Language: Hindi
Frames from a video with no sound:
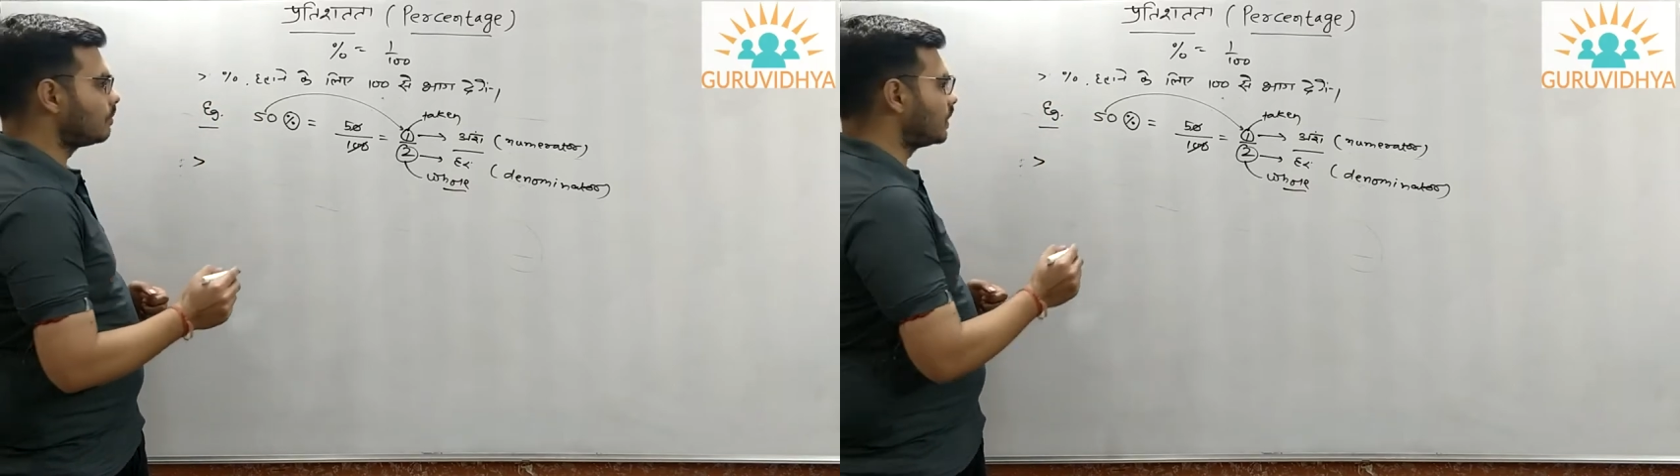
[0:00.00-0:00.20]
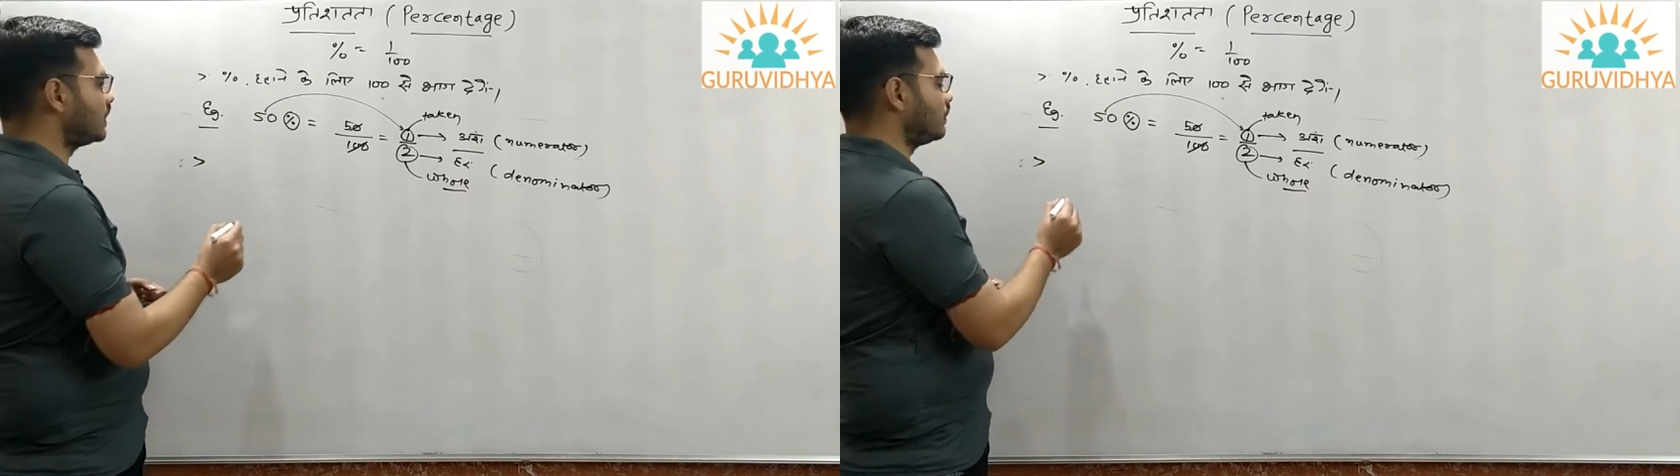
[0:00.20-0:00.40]

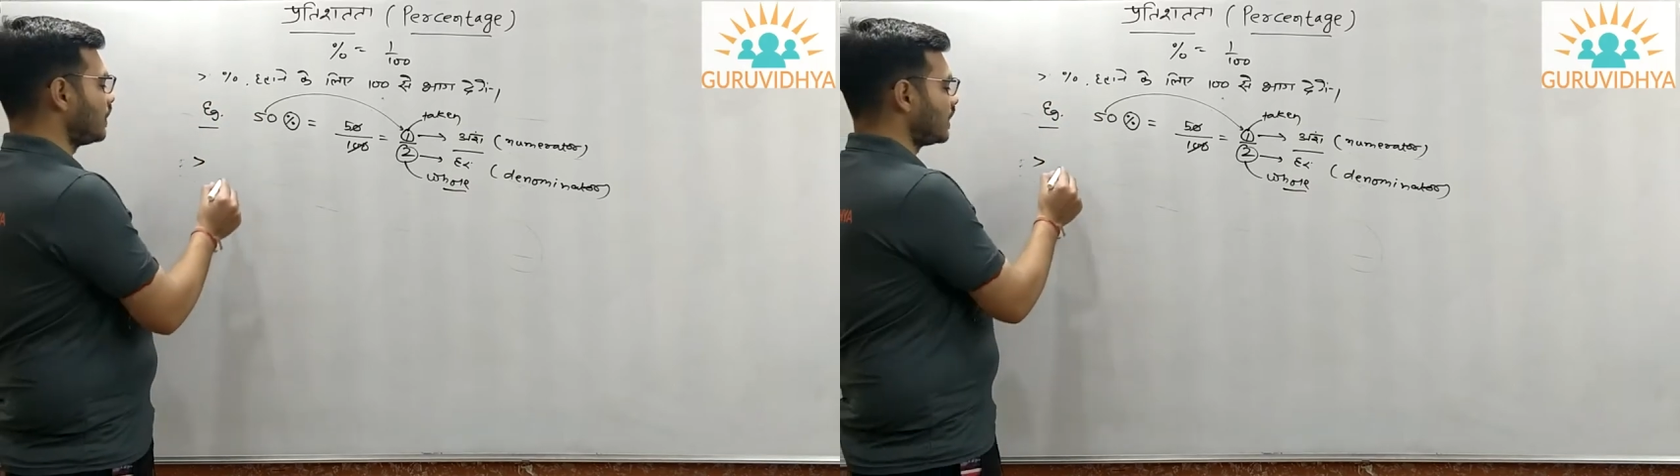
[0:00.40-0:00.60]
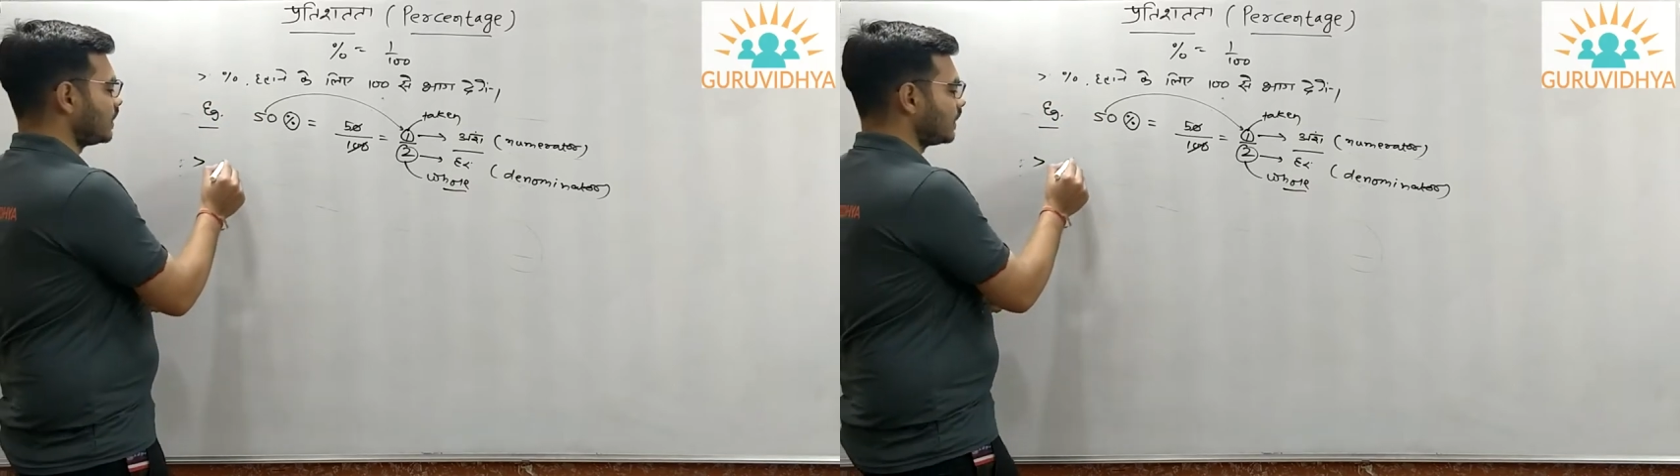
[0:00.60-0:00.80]

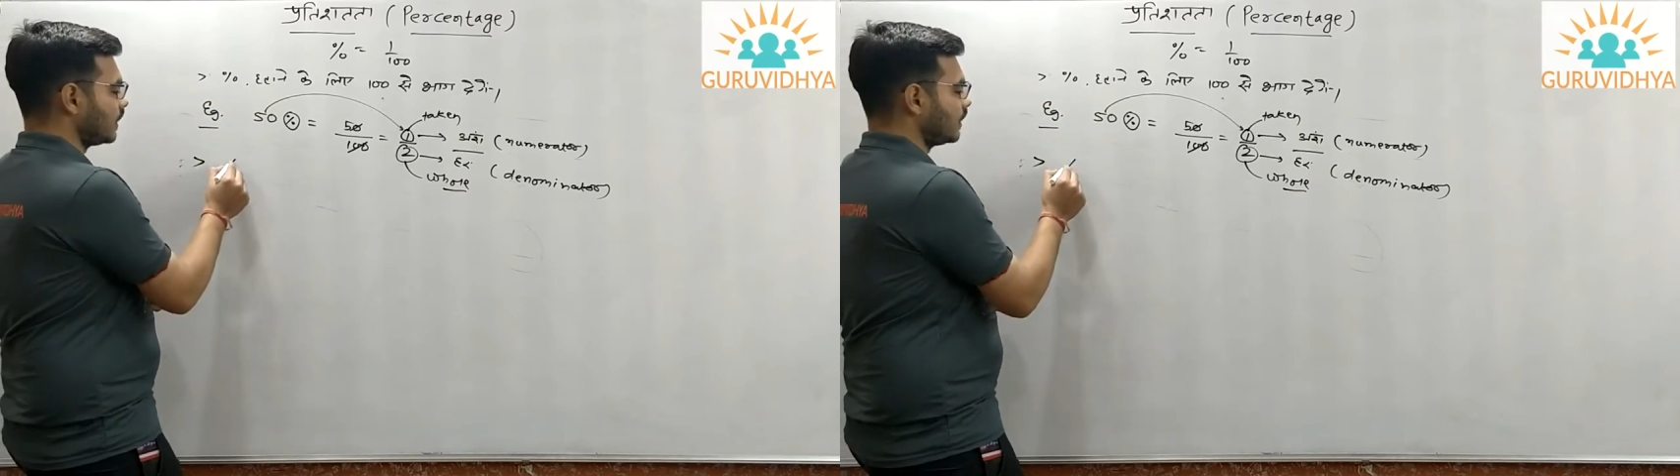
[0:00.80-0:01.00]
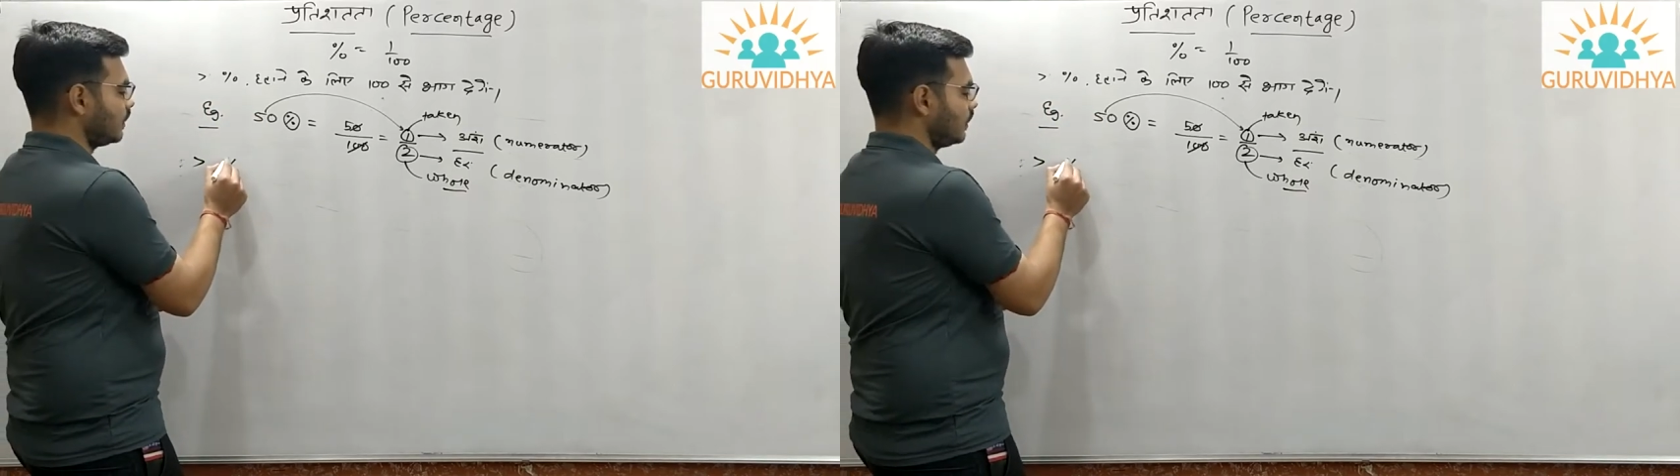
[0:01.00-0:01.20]
मल्टीप्लाई
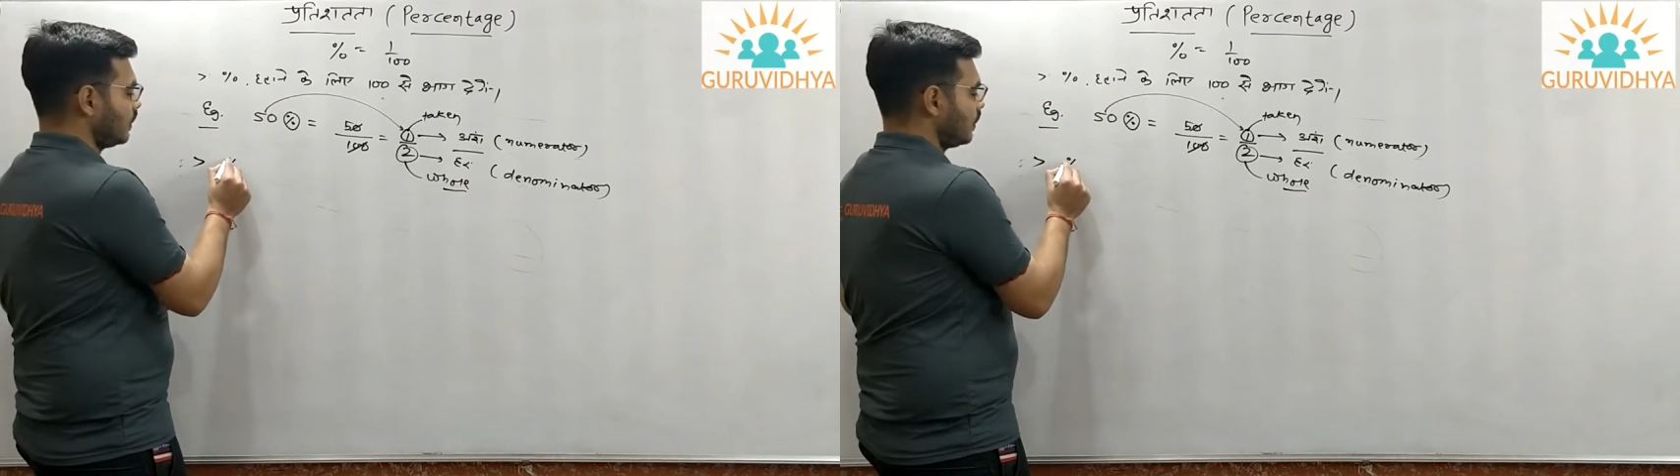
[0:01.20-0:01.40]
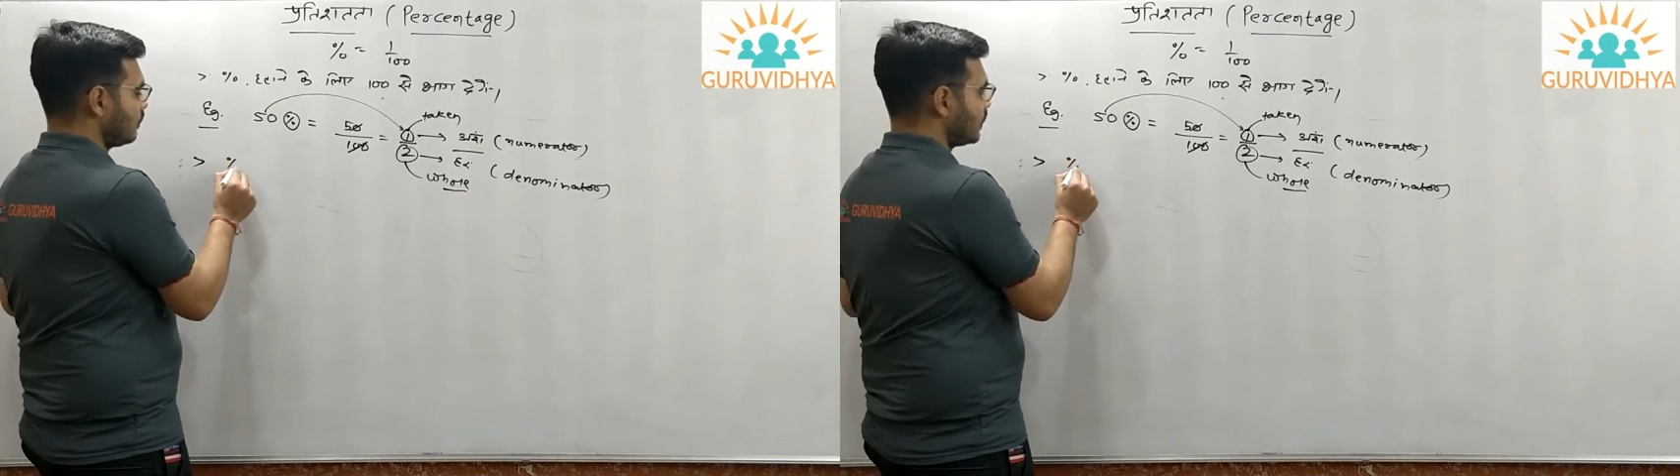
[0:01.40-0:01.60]
करेंगे
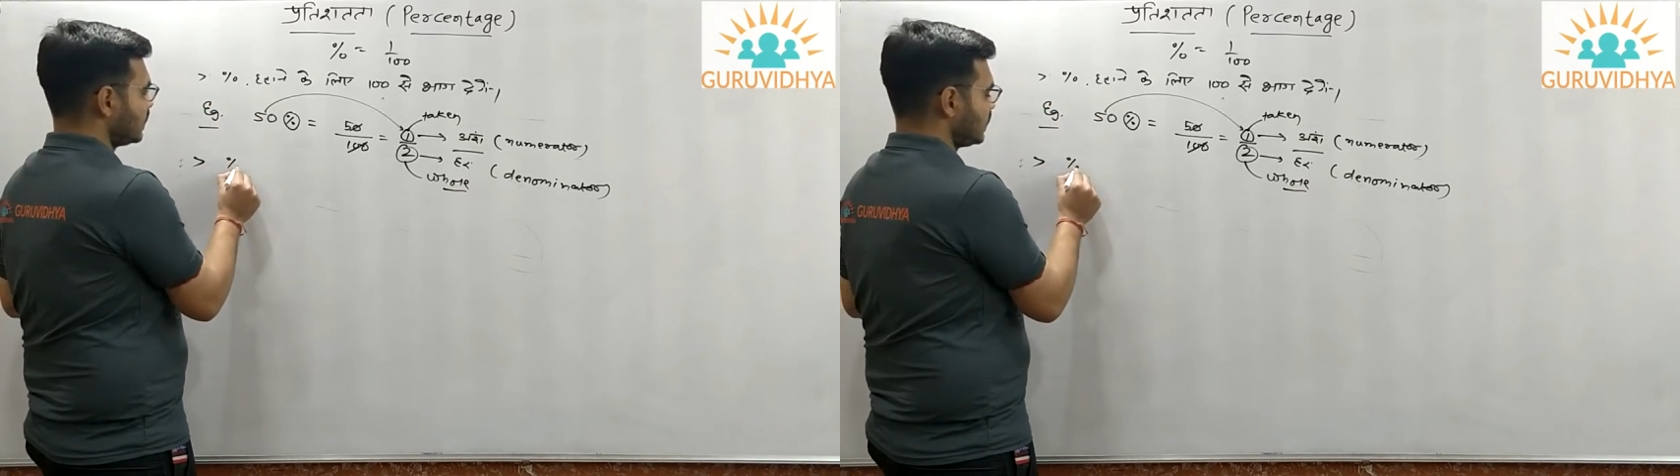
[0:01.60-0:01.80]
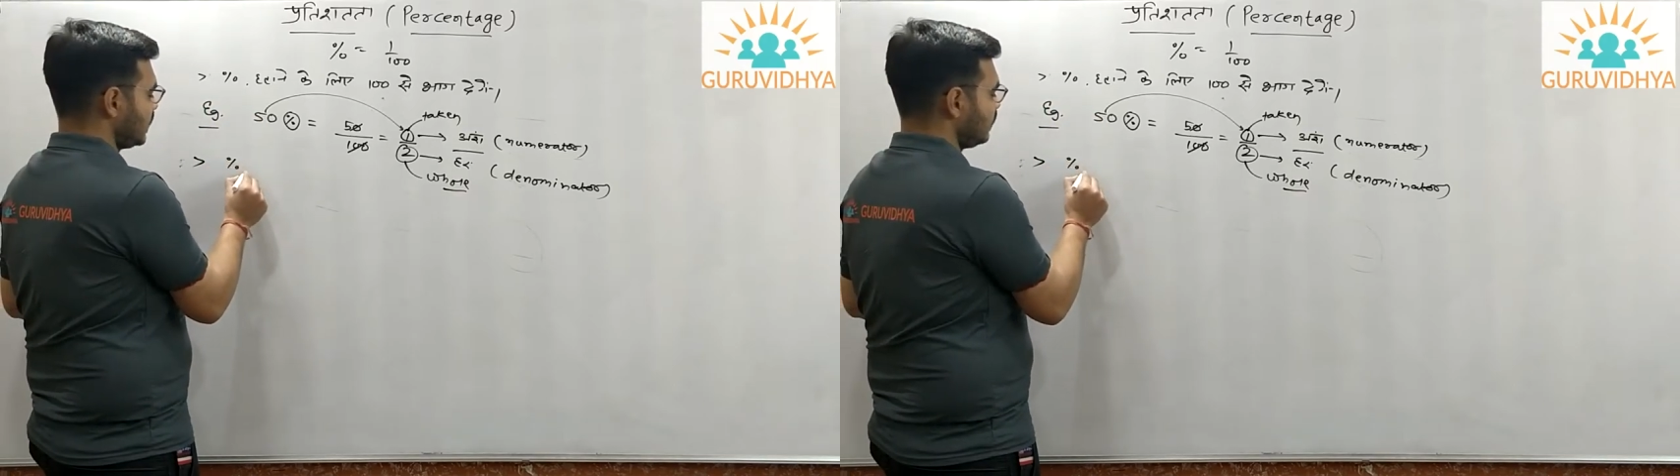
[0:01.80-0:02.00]

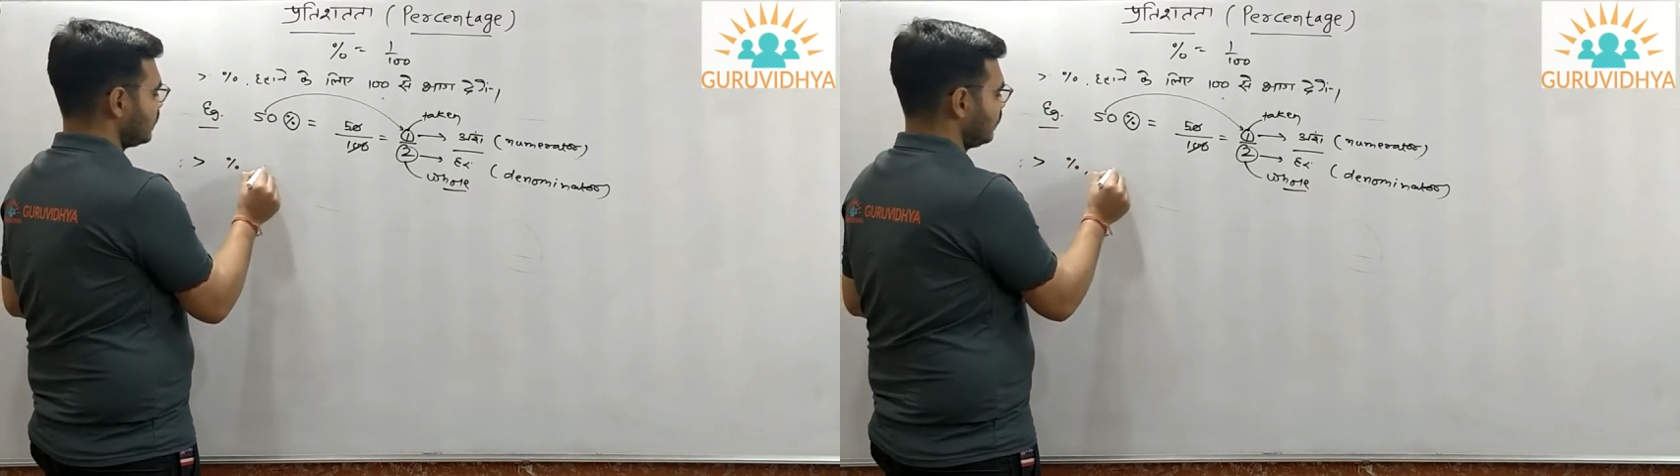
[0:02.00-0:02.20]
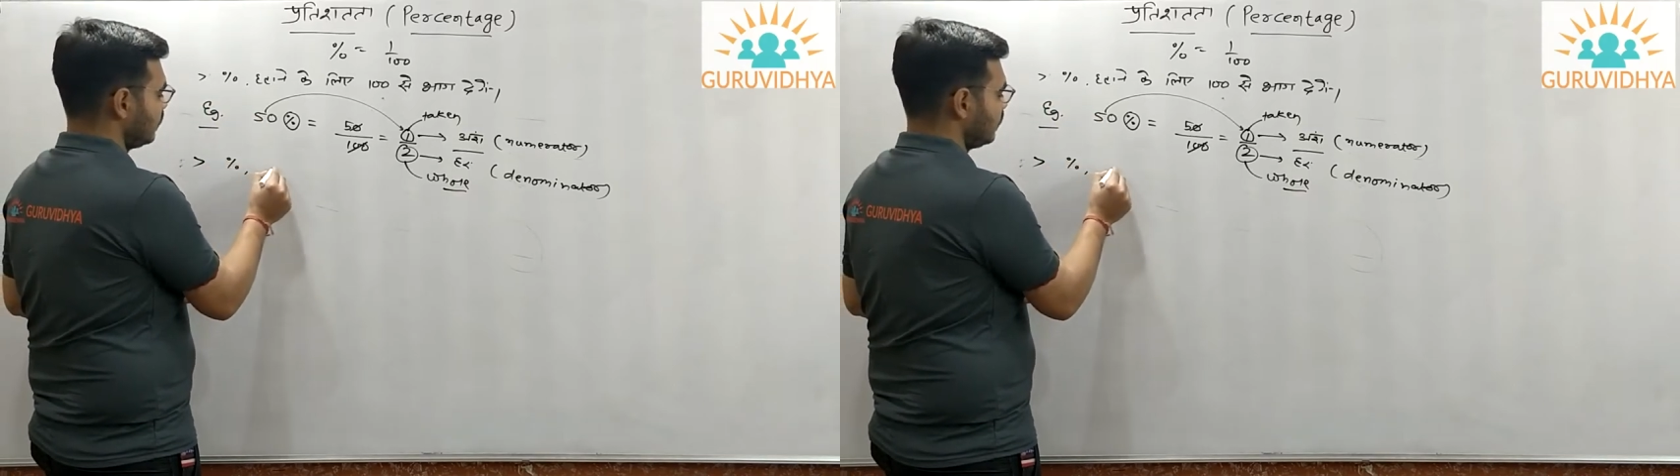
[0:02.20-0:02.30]
परसेंट